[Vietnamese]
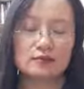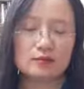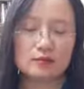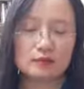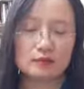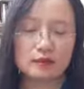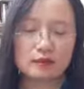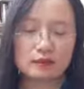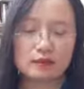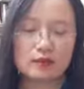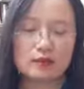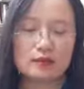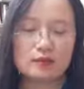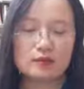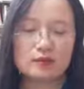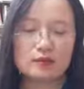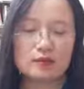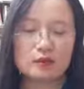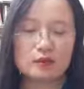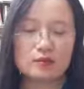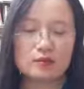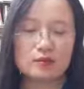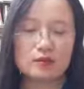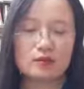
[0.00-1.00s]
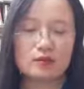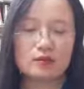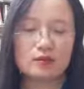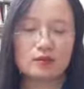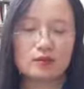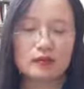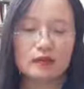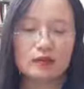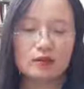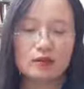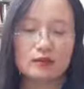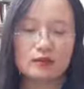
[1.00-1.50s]
tất nhiên trong người
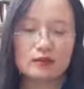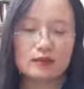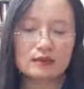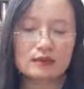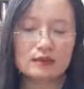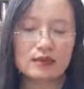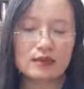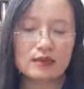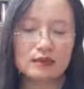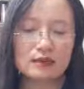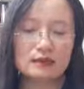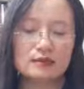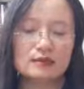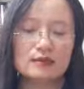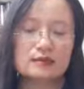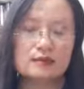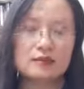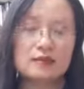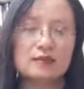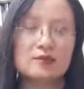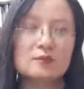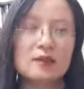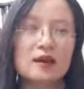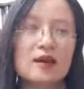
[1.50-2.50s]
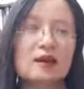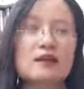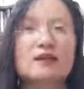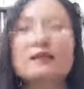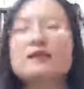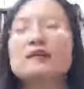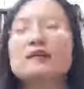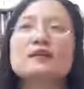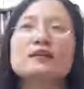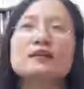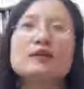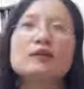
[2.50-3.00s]
ta nói rằng là khi mà
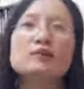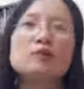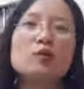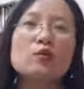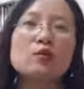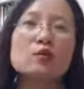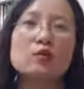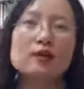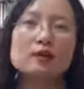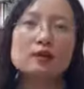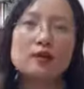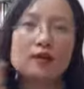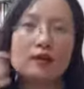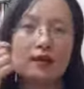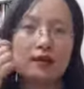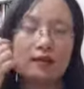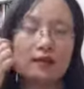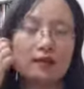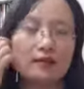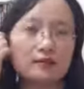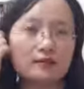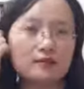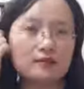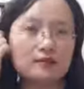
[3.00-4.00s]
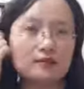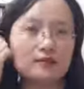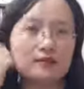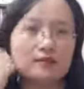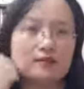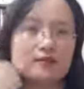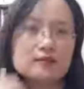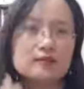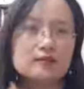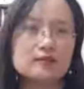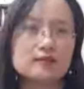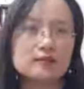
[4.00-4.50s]
cái mối quan hệ
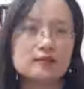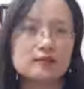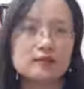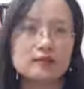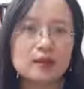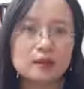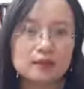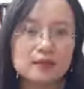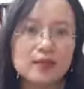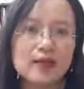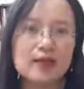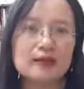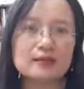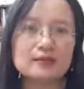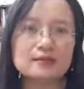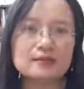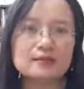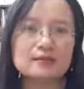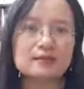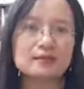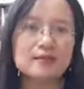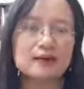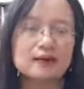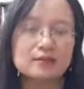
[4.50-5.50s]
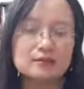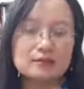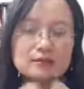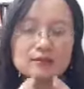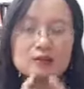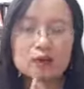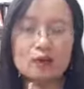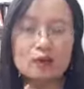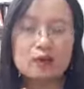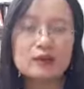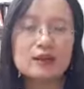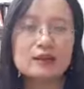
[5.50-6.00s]
à, nhập nhằng,
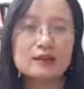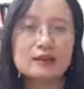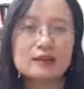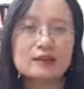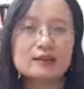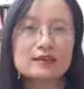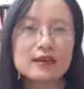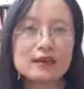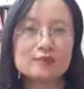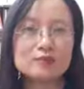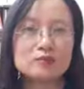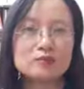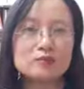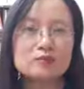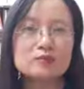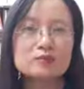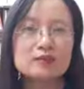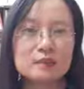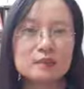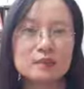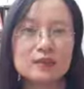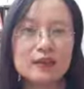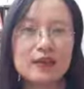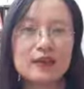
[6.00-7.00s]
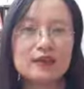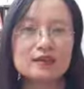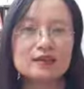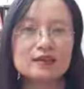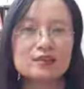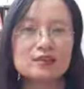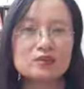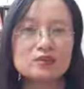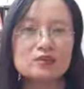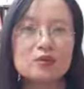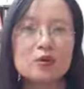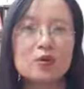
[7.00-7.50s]
xin lỗi là cái cảm xúc
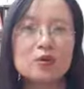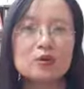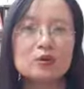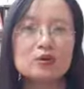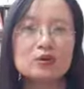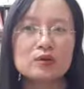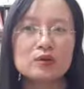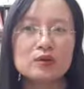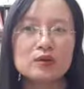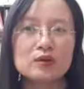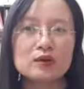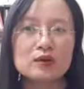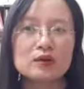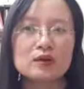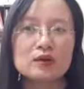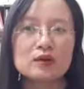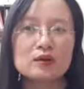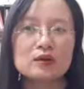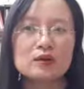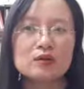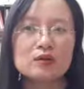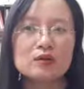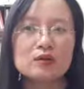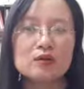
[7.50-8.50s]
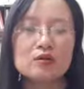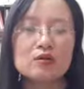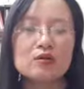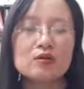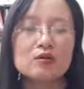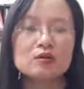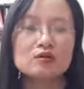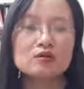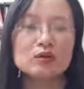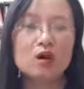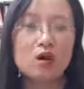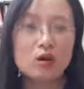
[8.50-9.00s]
nhằng, nước đôi nó
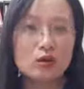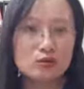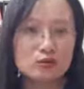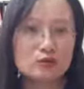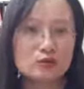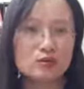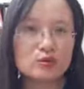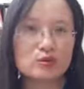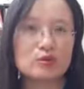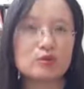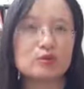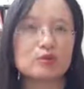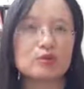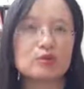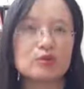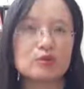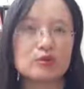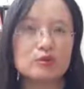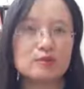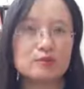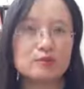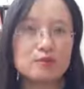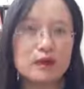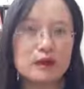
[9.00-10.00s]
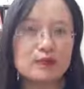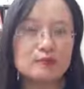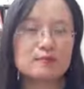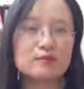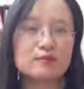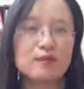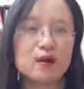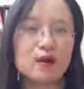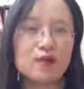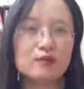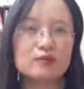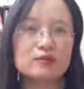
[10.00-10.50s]
còn khó chịu nó còn mệt
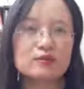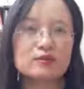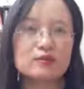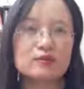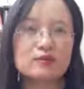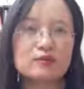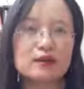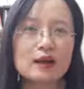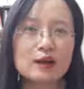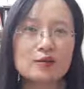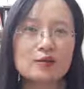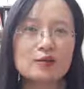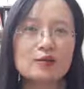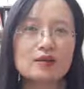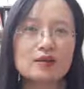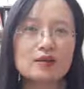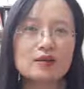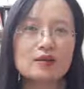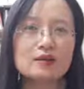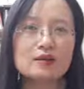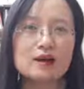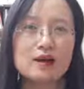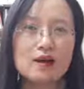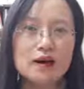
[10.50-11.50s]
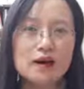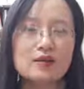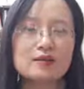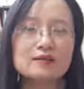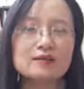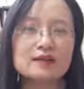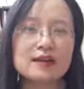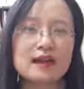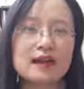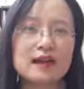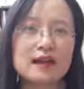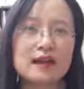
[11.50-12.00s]
mỏi nó còn đau đớn
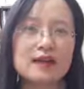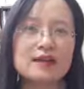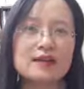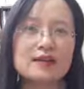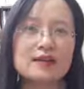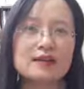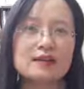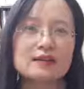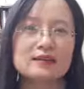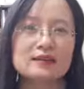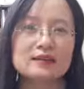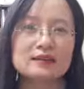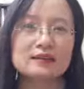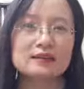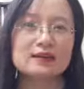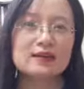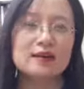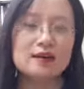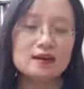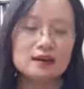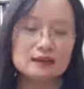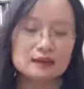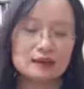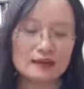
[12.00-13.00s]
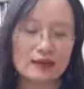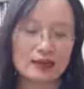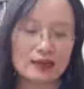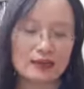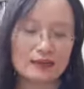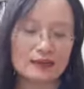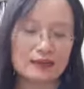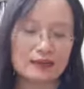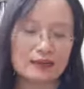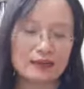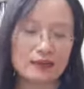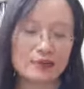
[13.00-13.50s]
hơn là hơn là
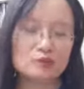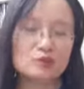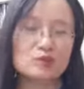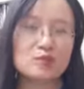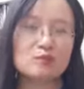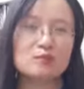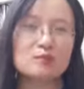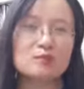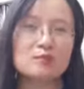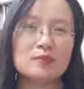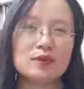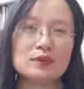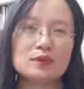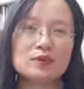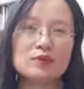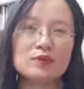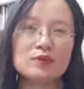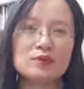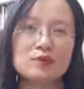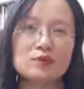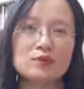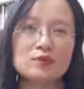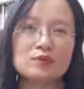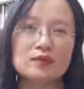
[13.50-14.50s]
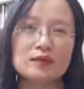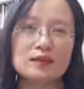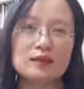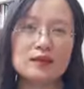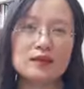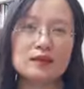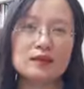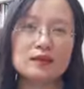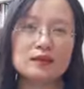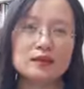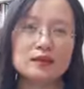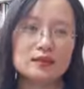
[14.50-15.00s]
cái cảm xúc mà theo kiểu
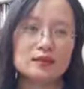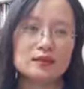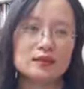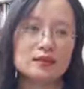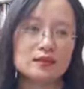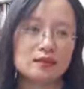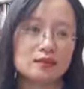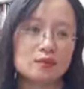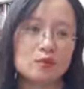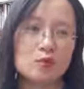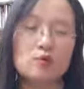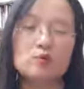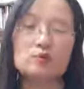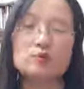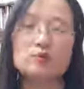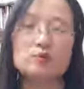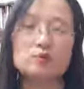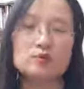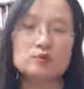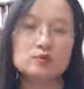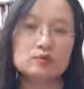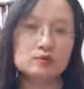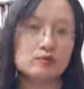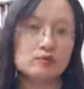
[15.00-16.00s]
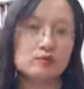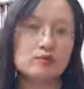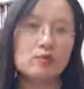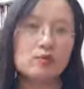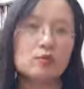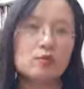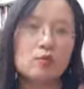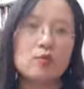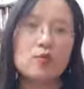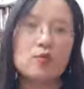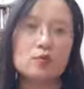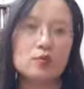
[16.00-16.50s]
là à, một chỉ có
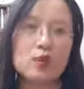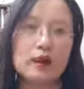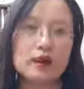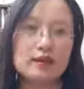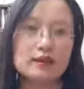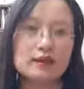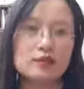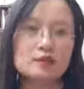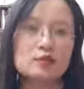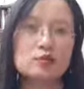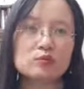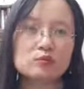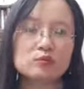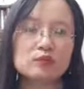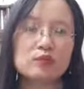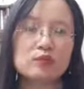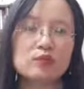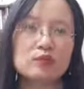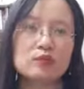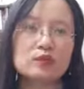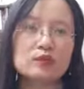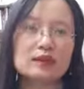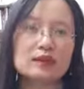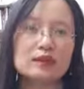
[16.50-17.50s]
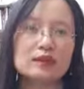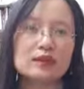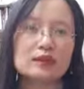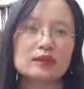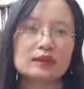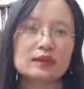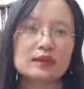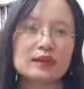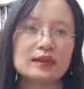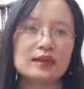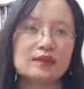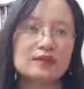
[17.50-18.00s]
một loại cảm xúc thôi
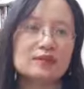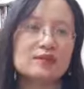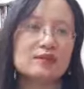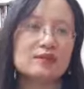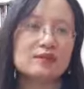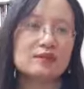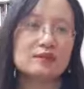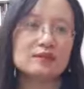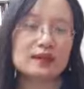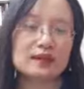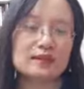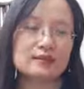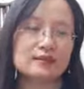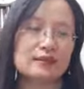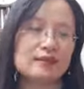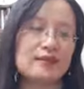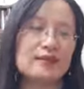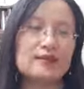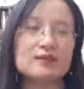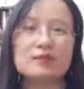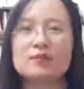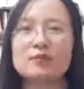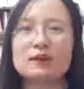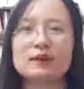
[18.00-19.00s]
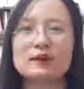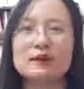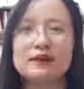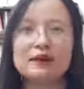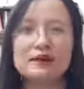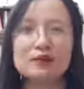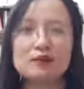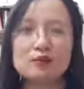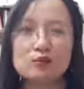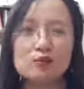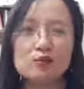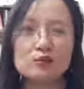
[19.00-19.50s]
chẳng hạn như là bạn ghét thì bạn
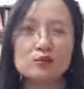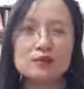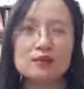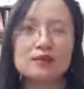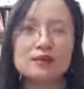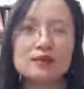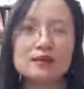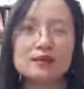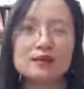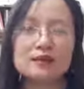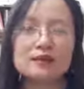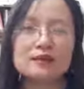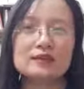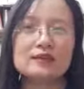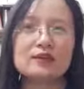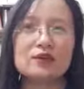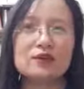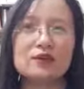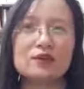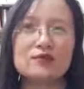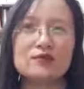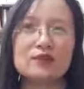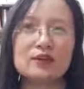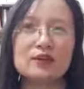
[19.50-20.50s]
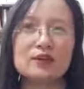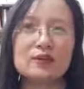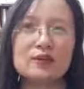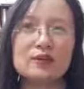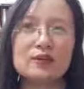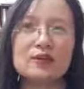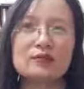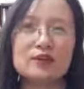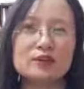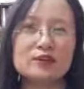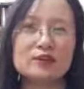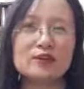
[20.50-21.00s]
ghét luôn đi còn nếu
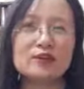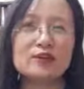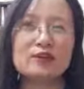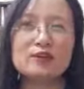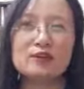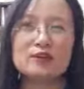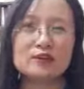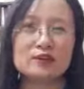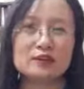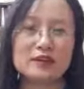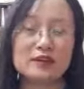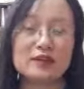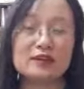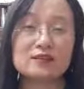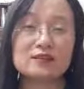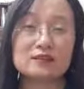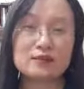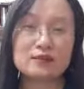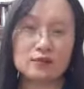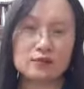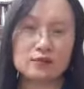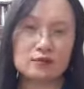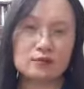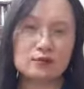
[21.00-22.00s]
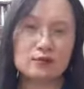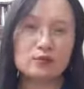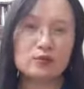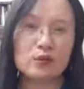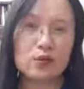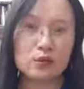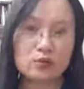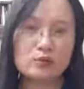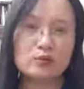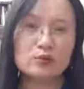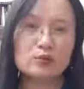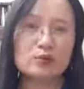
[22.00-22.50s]
mà vừa yêu vừa ghét thì nó
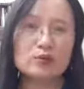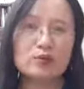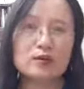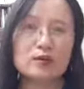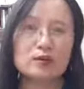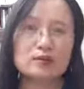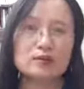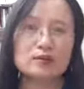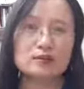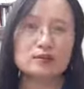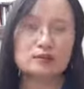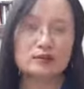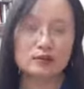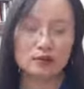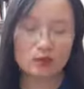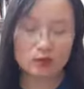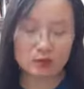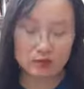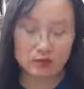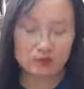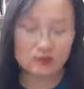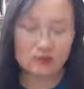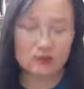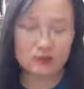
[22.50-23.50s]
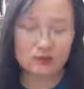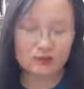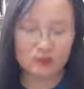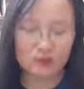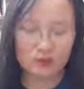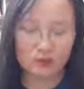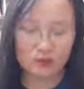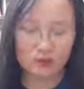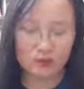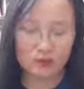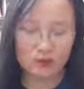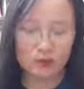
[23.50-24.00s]
khó chịu hơn khó chịu hơn
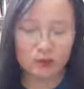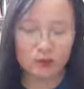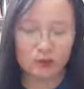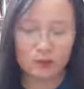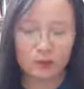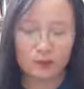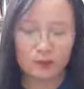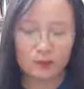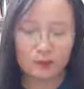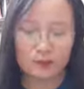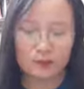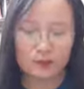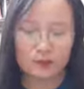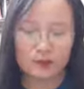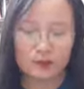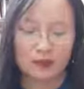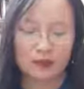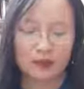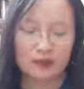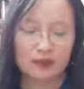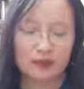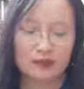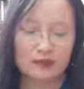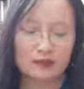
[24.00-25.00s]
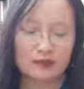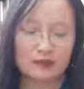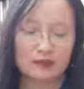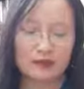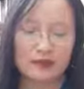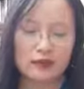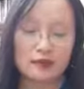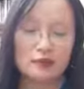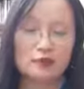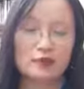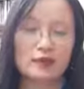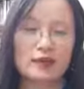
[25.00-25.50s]
rất nhiều à,
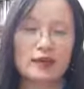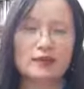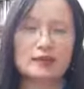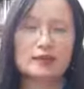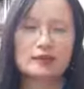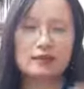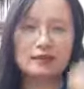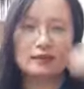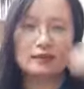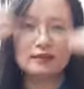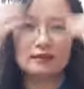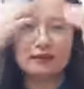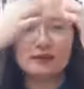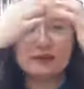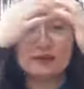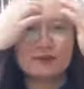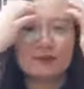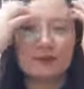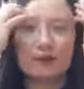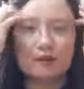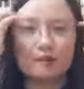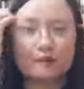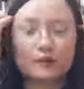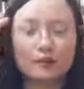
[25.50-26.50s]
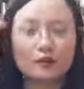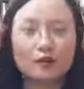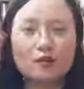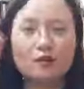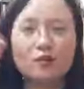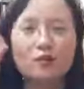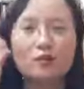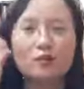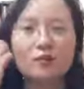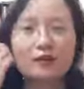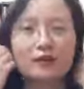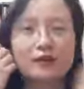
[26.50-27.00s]
cái điều này thì có
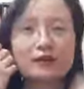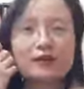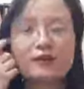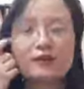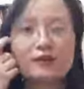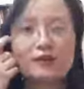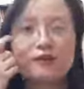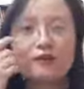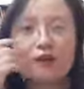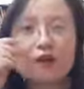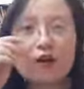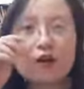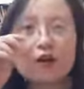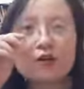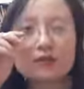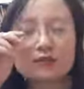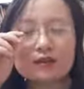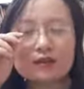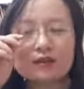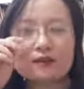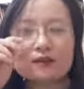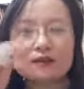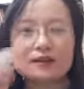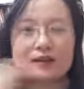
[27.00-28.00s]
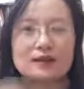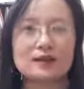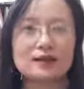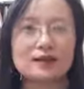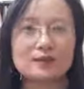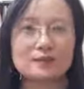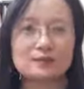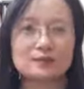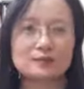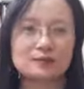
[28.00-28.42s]
một cái ví von rất là